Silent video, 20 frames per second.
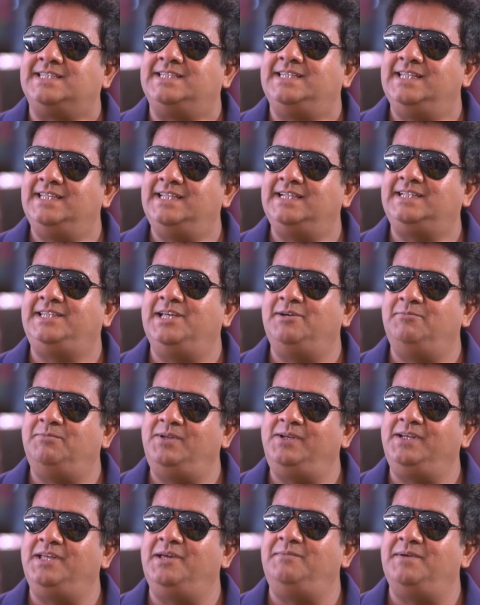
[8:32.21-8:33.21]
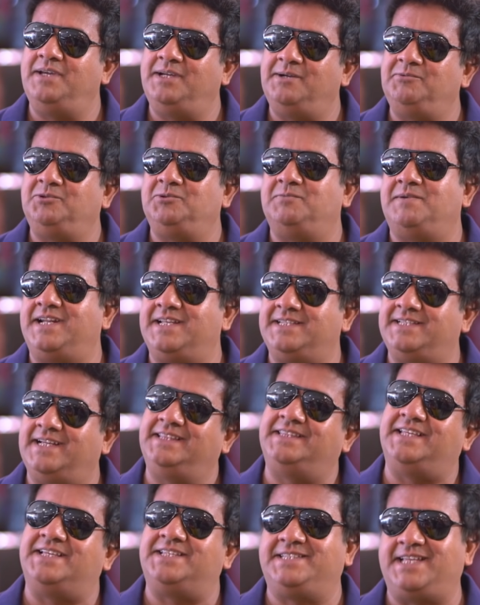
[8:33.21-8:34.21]
अच्छे दिखते बोल के मैडम हम
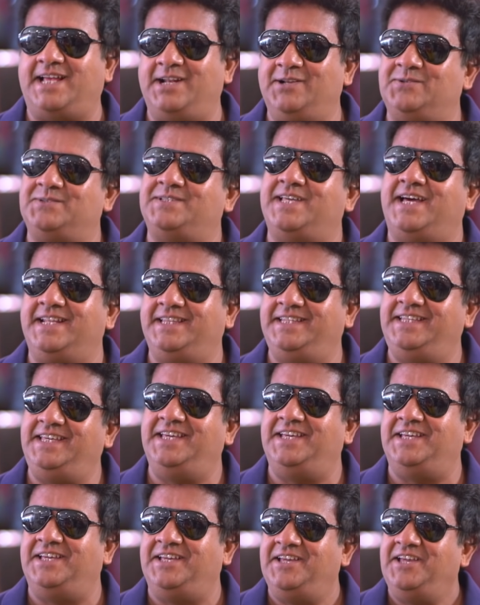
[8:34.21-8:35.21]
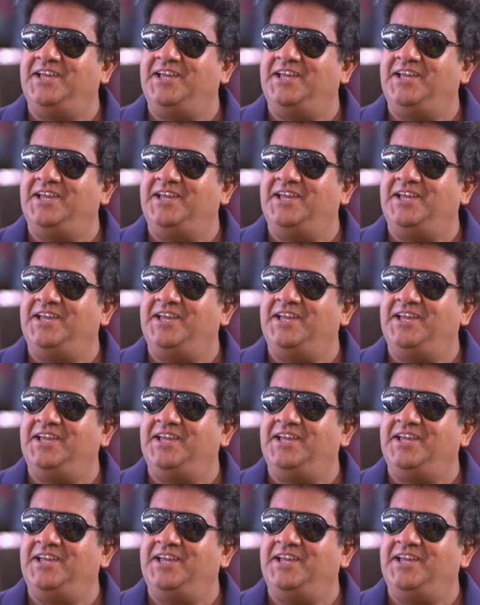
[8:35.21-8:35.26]
तुम्हारे साथ दस साल गुजार दिए